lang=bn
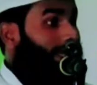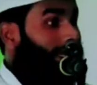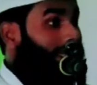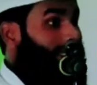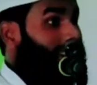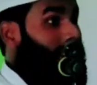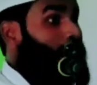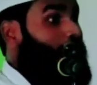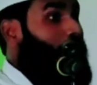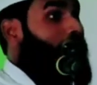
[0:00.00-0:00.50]

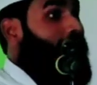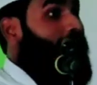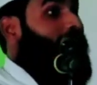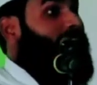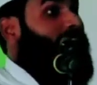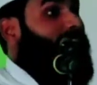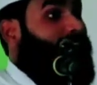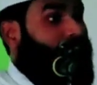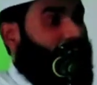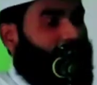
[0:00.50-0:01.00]
নিজের মেয়েকে একটা
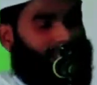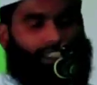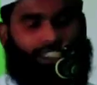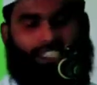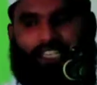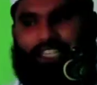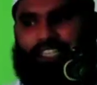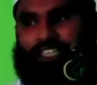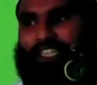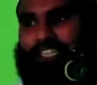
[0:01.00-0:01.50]
ড্রেস
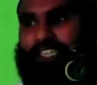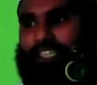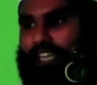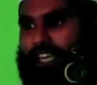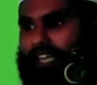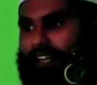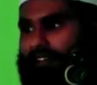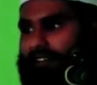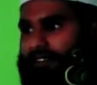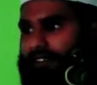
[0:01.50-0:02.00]
কিনে দিয়েছেন
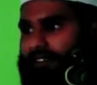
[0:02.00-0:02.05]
